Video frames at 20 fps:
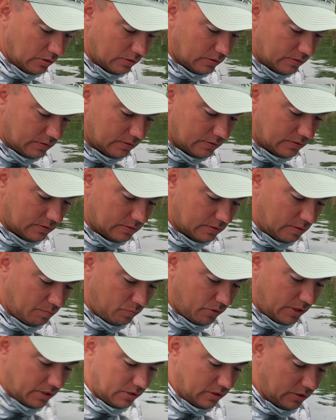с
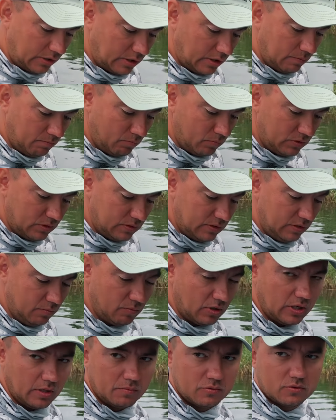напарником, с
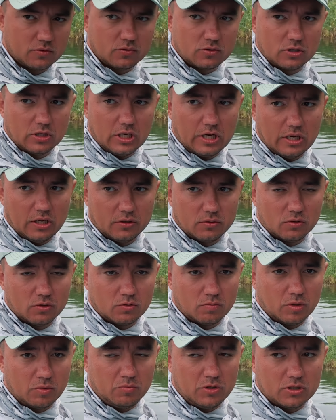Димой обсуждали
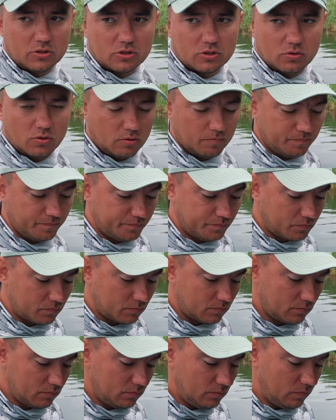тот момент, что,
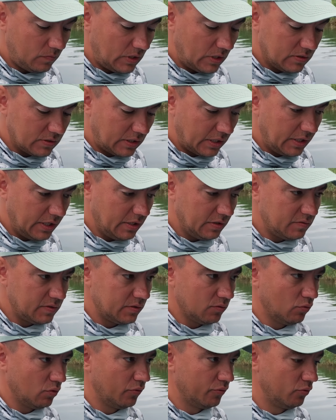скорее
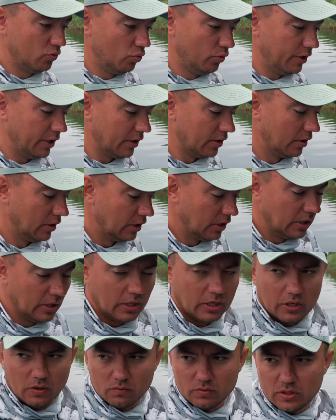всего, в туре
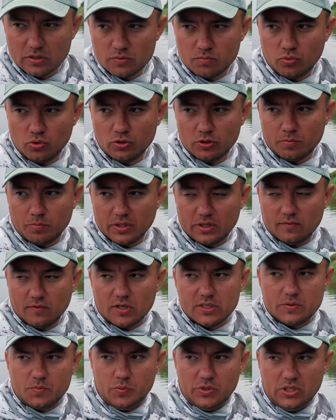у нас будет по
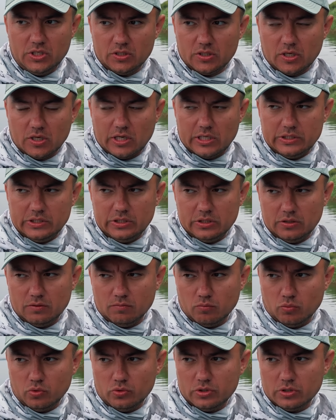два спиннинга.
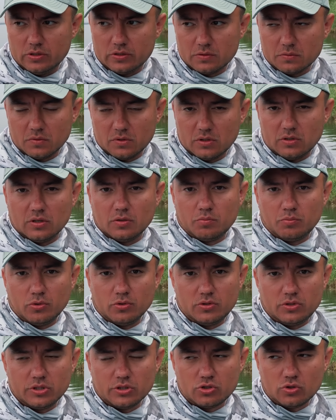Один будет э,
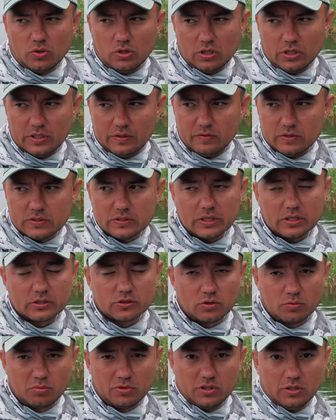под тяжелые веса,
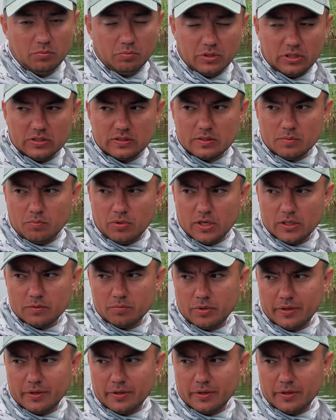чтобы не перецеплять